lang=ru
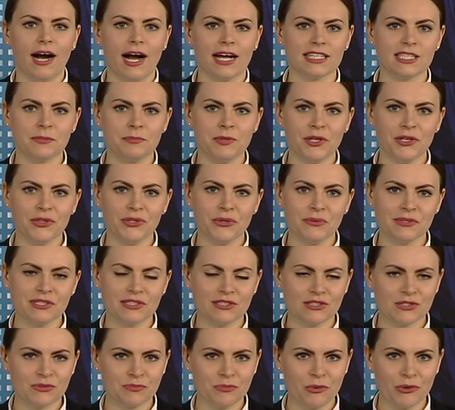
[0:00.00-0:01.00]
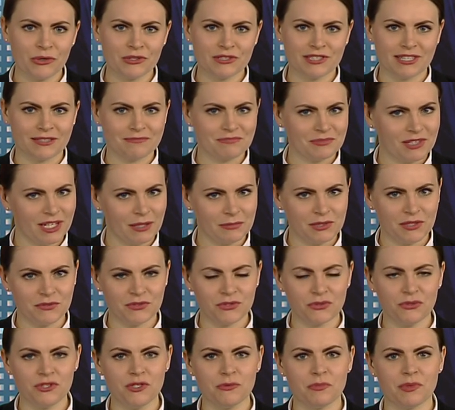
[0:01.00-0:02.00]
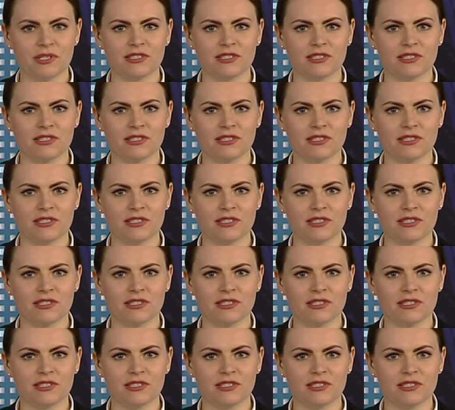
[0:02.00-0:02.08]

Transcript: А теперь новости спорта. Ко мне в студии